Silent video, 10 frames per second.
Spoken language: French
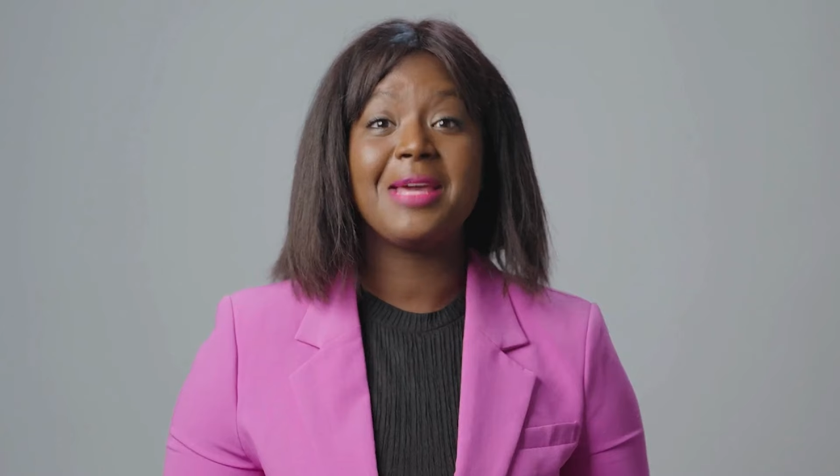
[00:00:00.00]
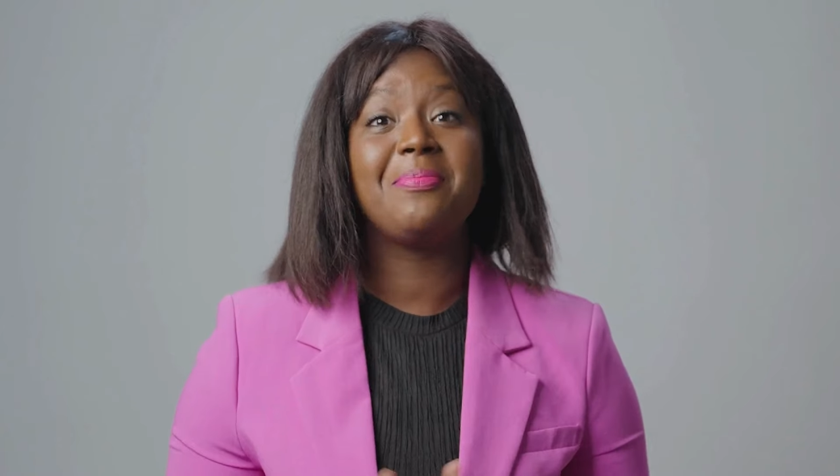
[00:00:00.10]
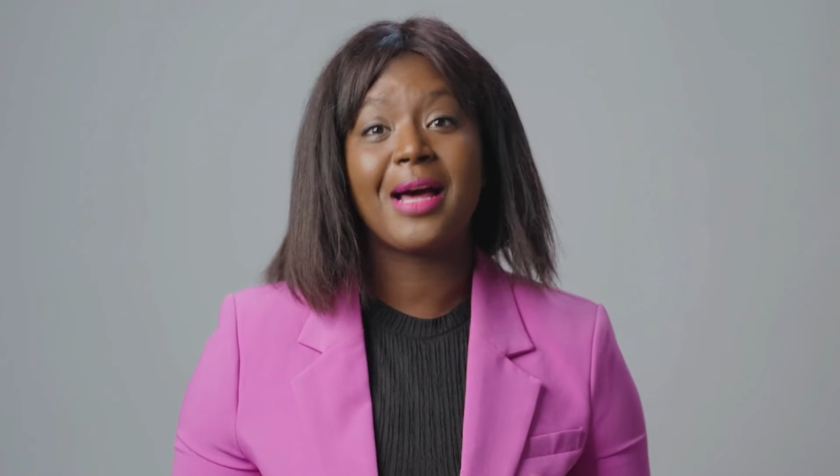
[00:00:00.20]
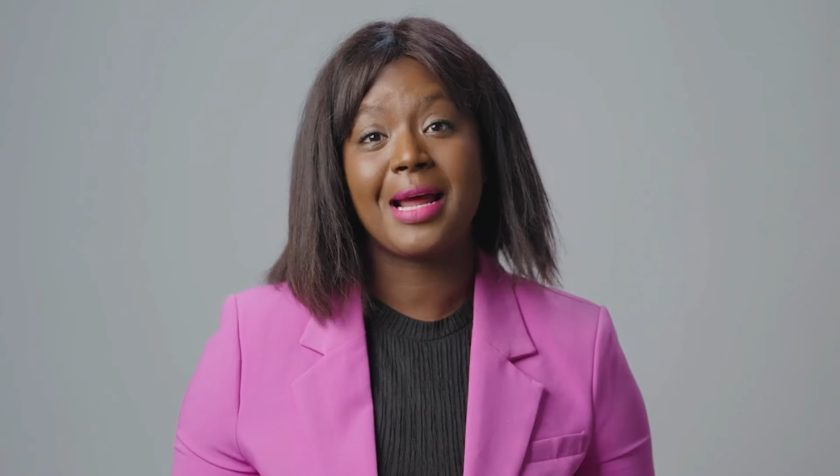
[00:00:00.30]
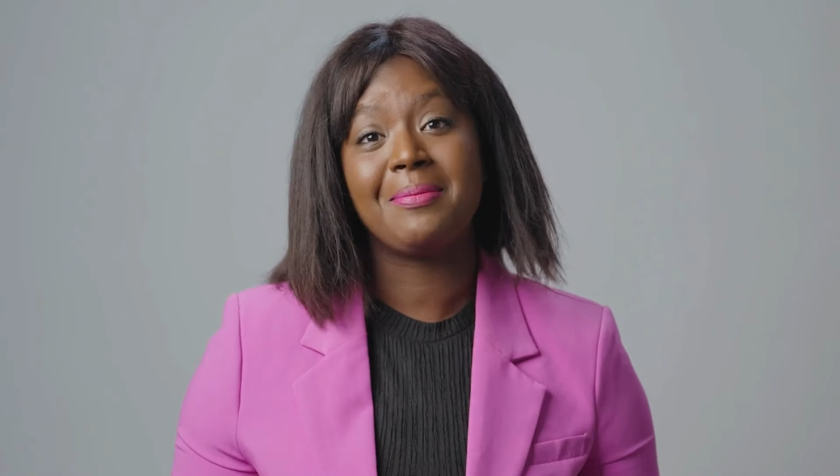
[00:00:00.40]
et
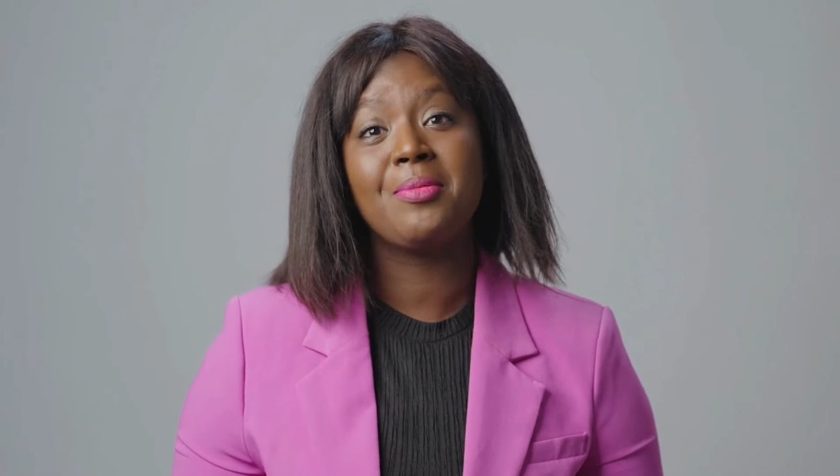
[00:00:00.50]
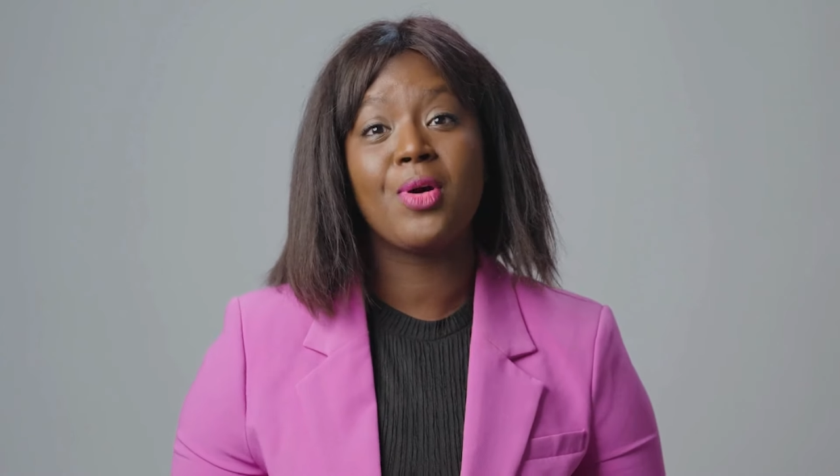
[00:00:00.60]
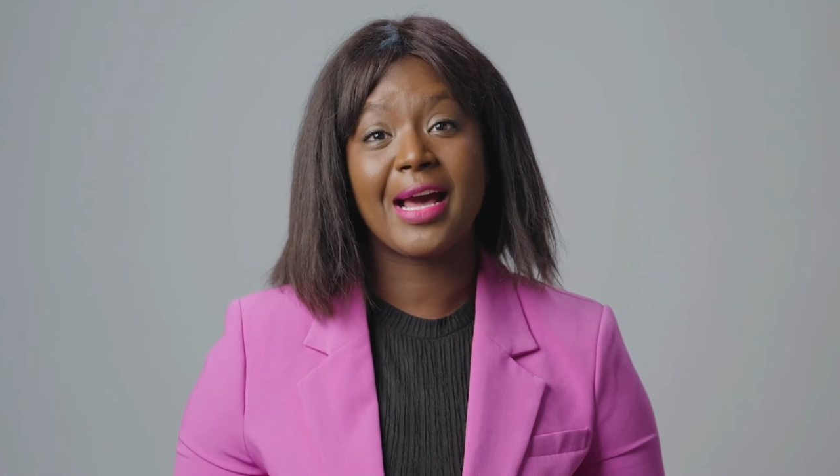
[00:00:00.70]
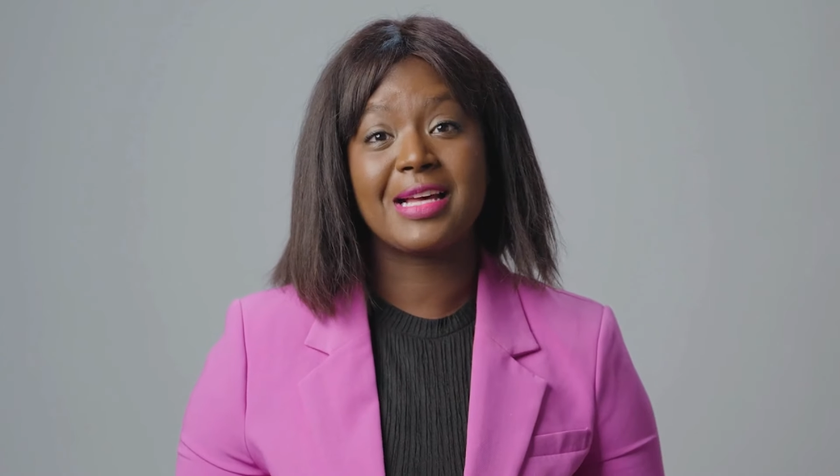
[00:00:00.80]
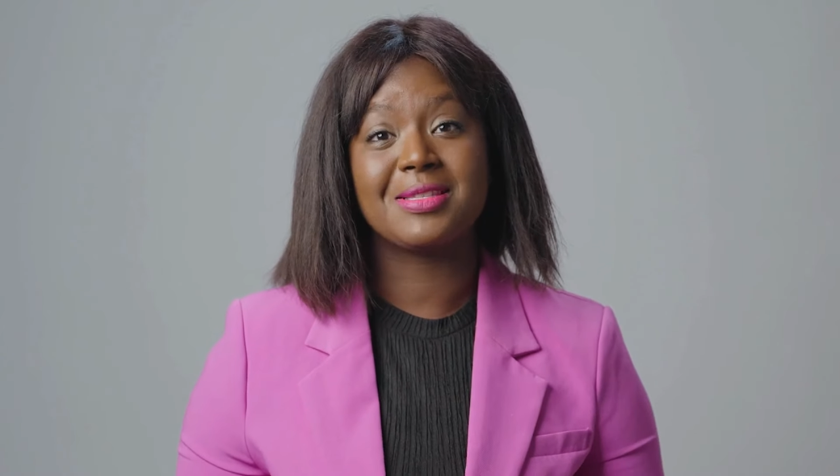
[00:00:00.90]
par la même
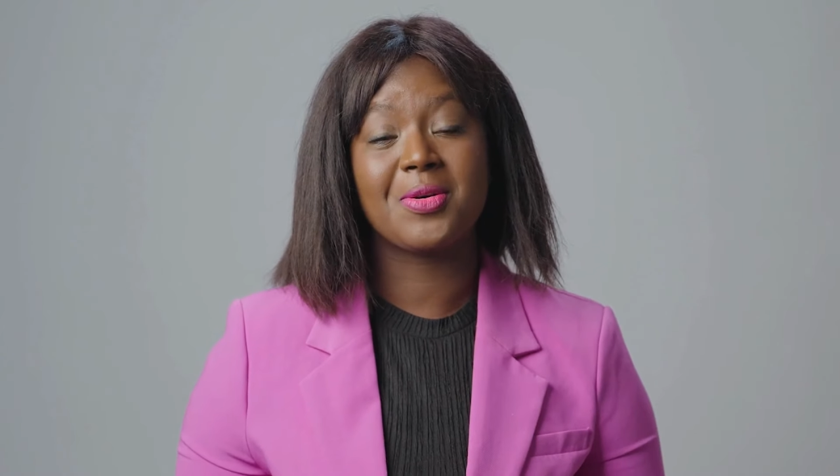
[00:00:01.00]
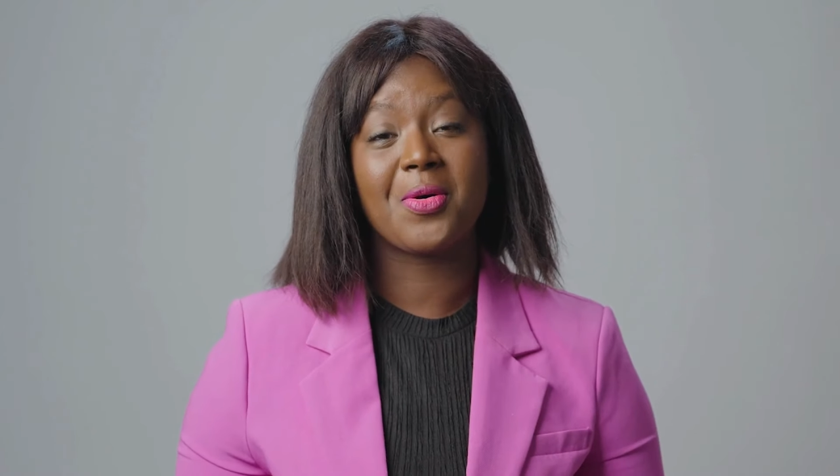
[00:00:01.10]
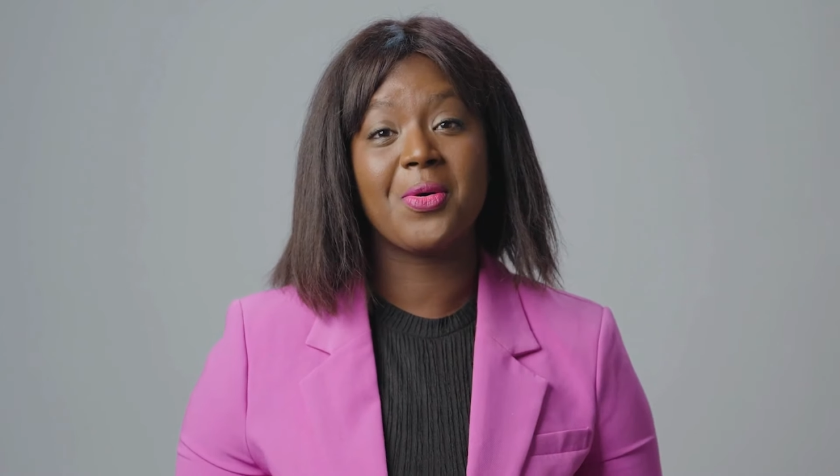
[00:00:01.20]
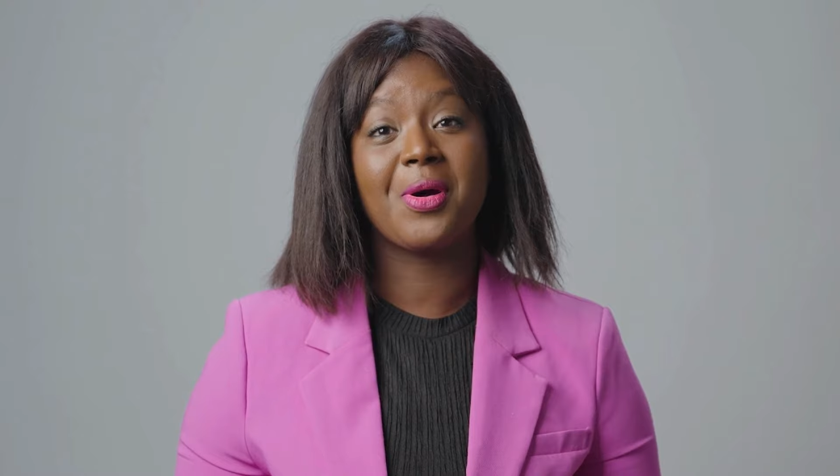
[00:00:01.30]
occasion